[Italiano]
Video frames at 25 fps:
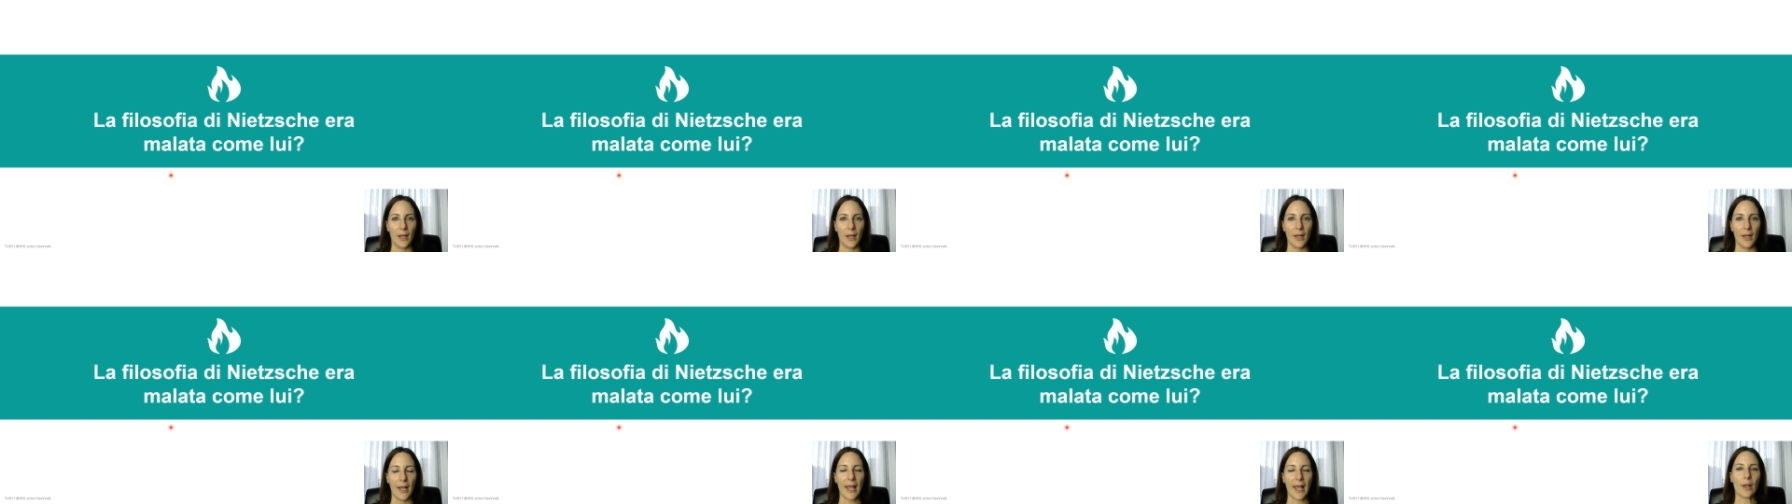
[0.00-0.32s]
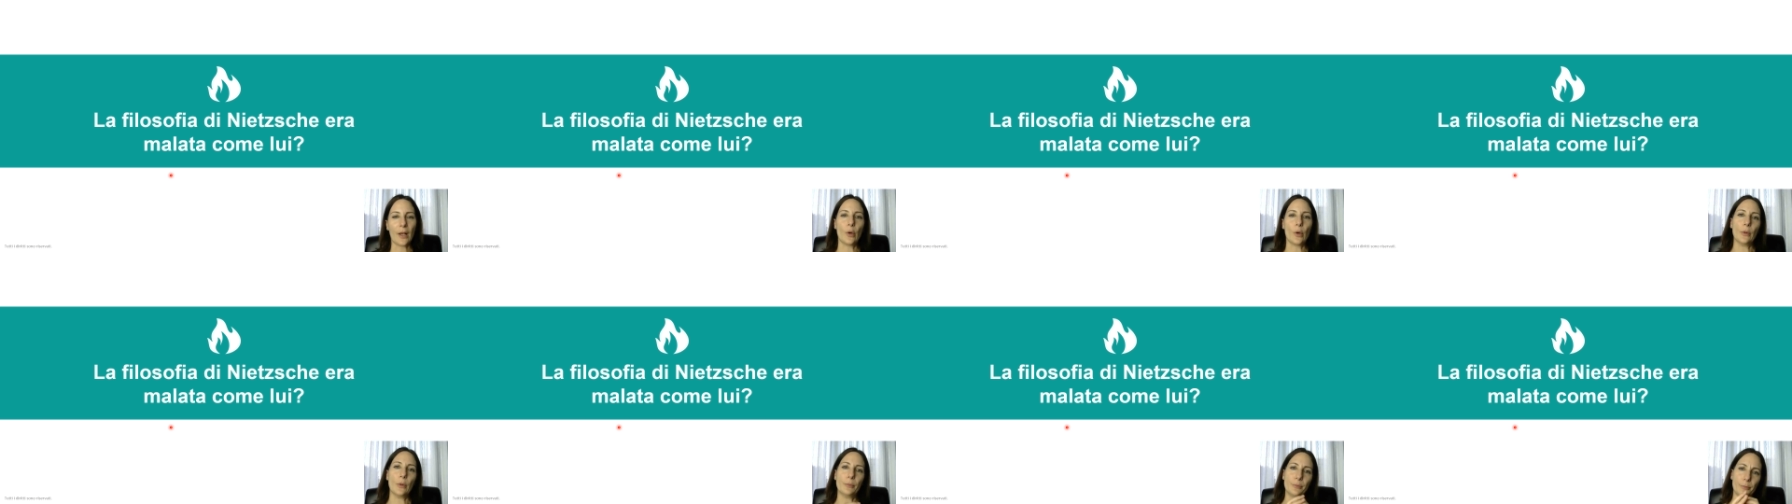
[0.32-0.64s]

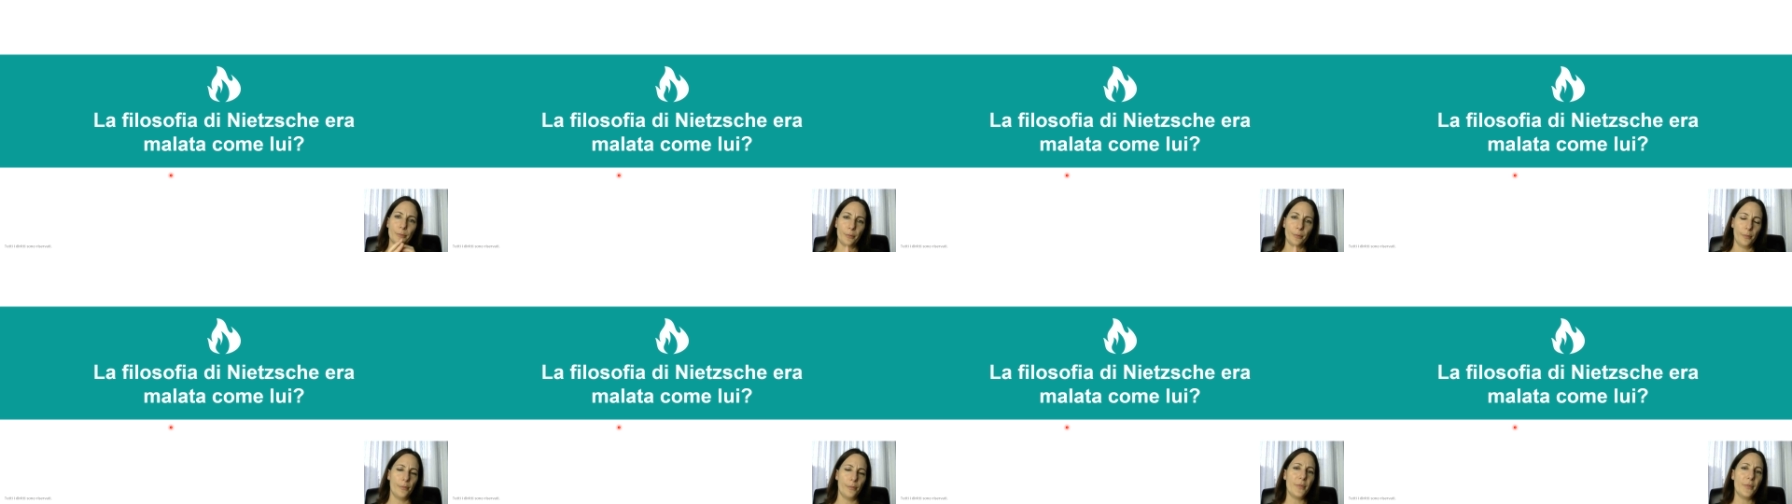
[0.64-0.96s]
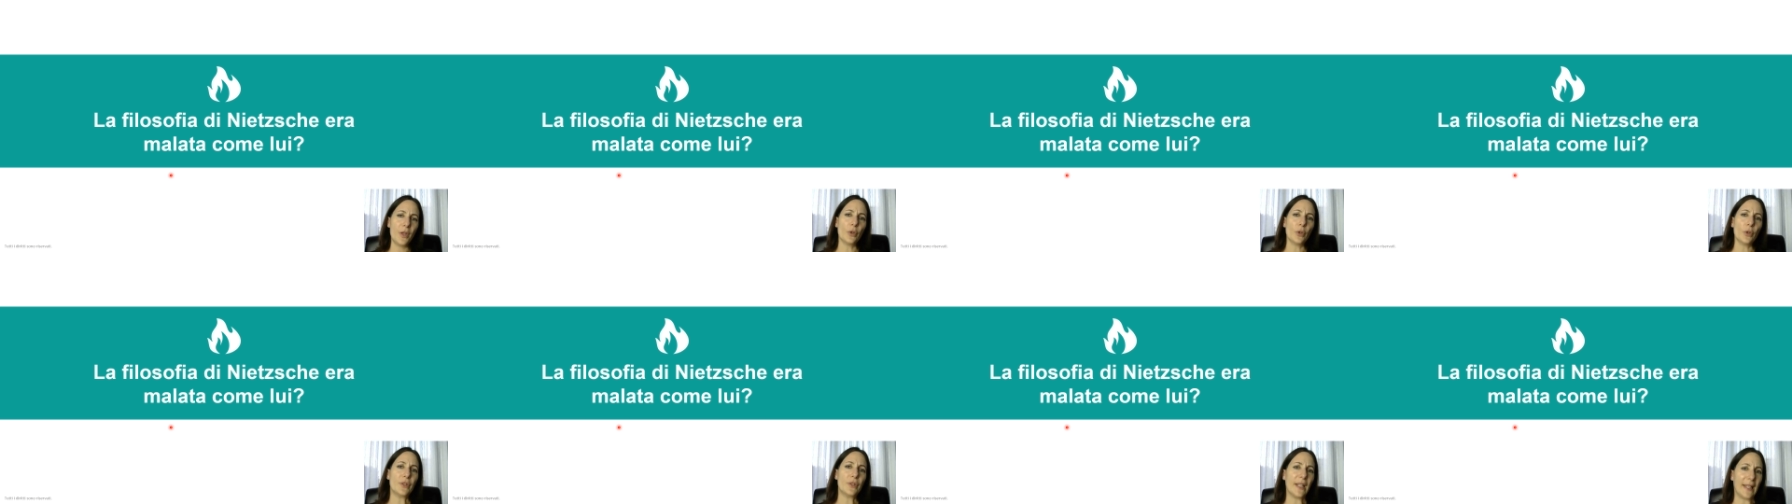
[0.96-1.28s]
Ecco,
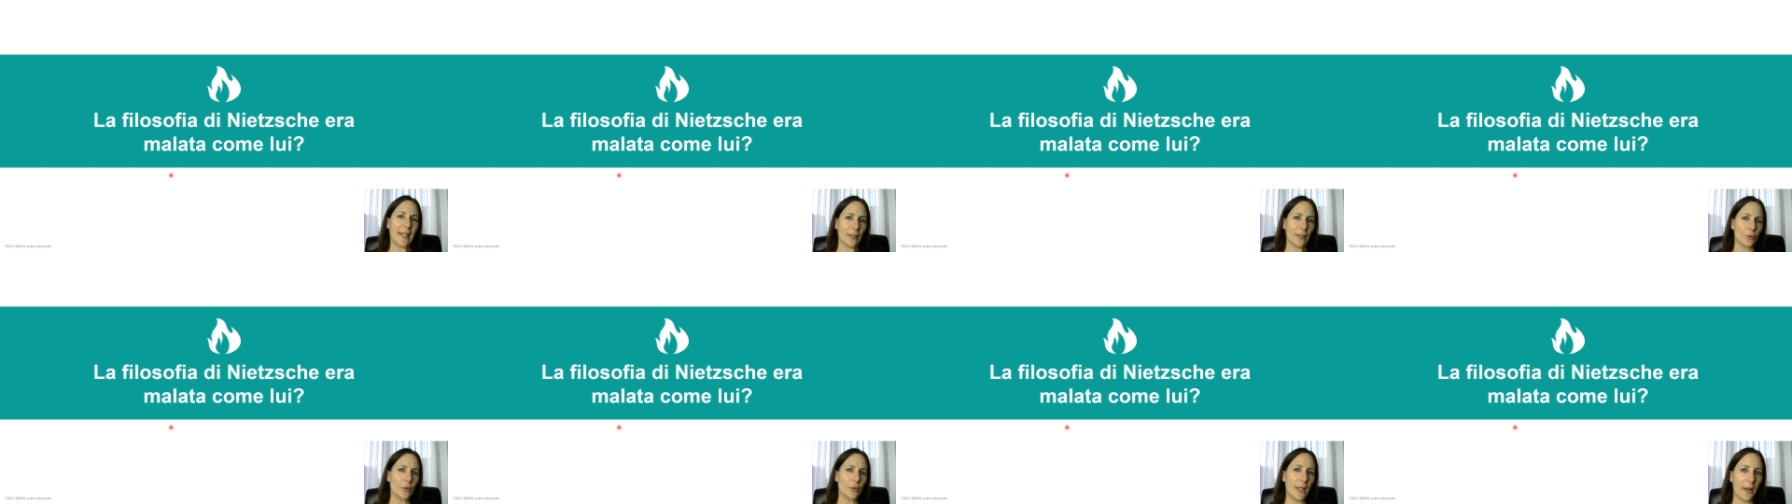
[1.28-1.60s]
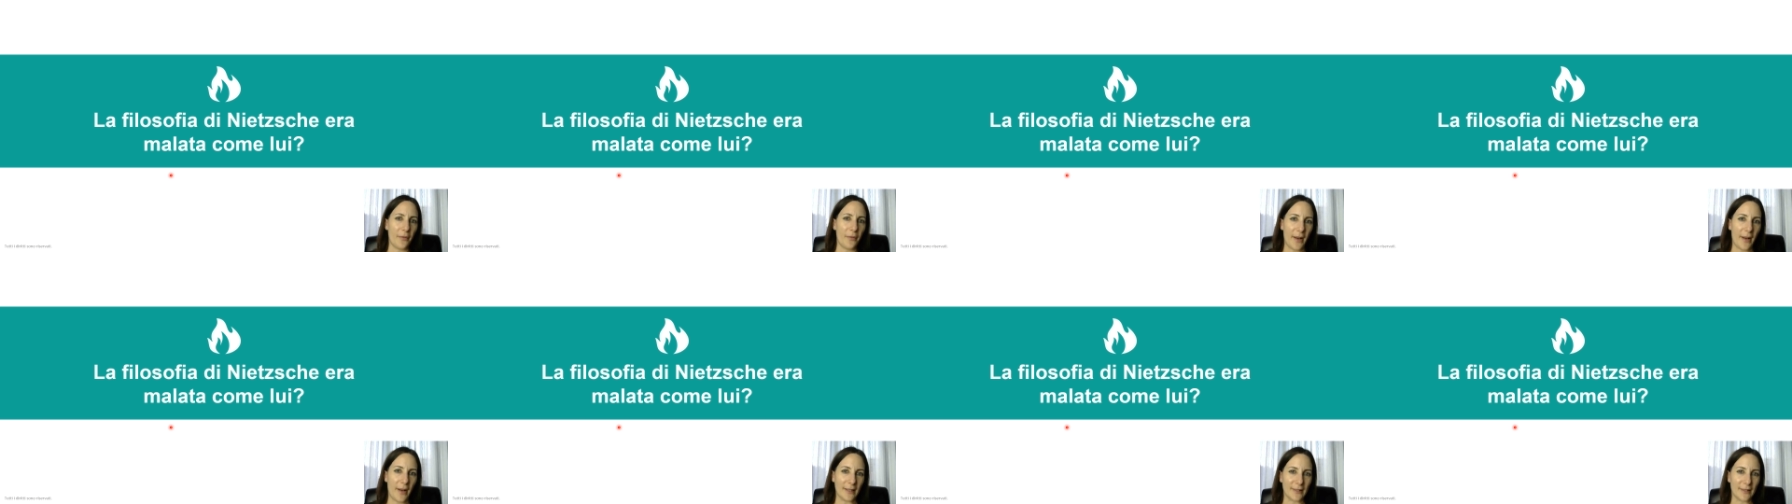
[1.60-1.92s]
io ti chiedo di
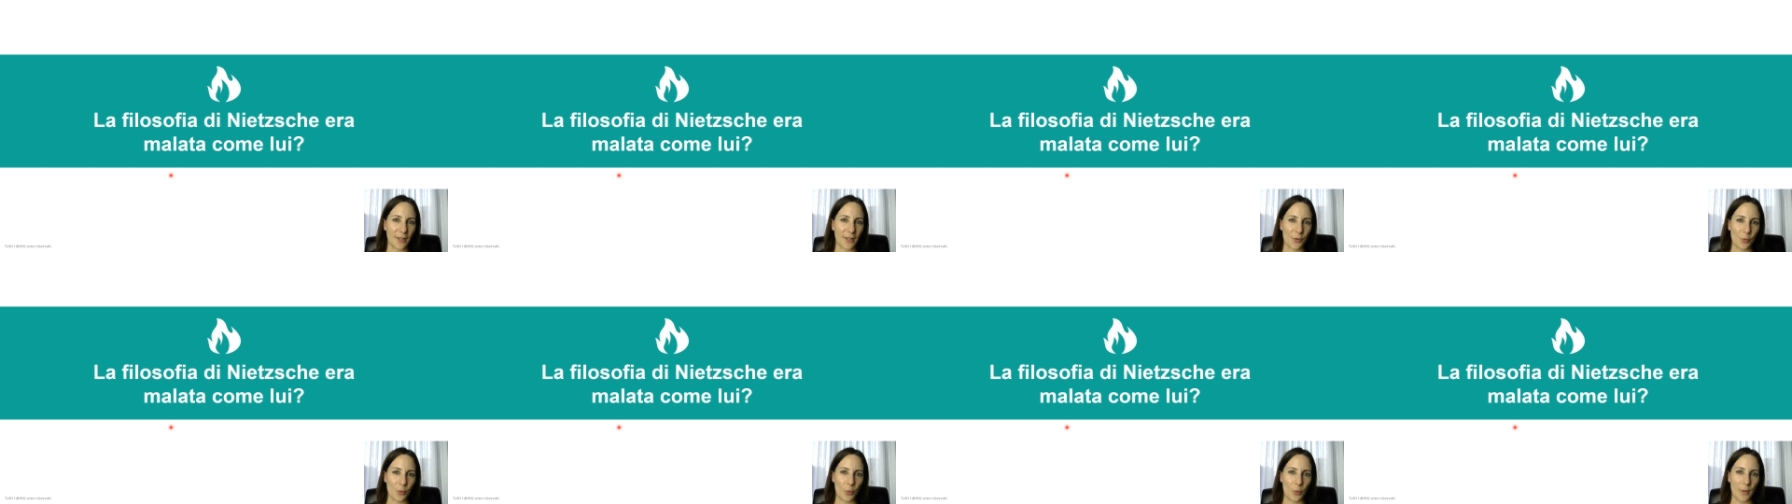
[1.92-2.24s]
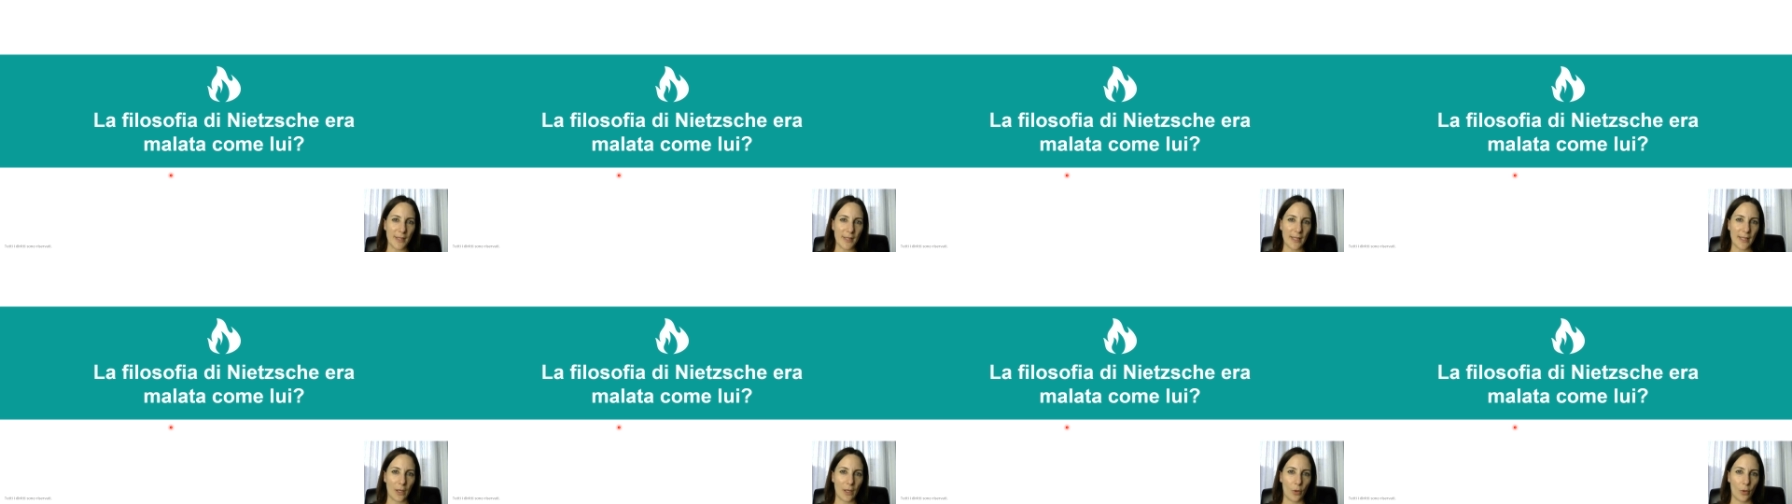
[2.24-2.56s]
riflettere su
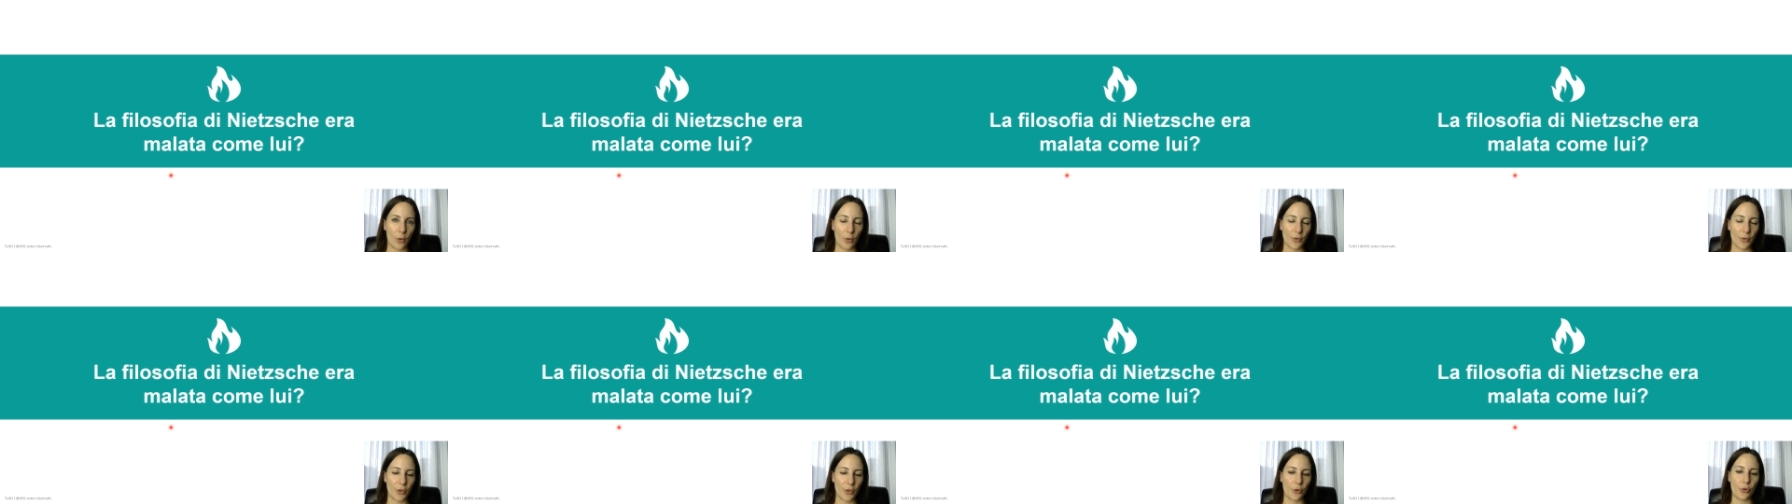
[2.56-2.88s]
questa cosa,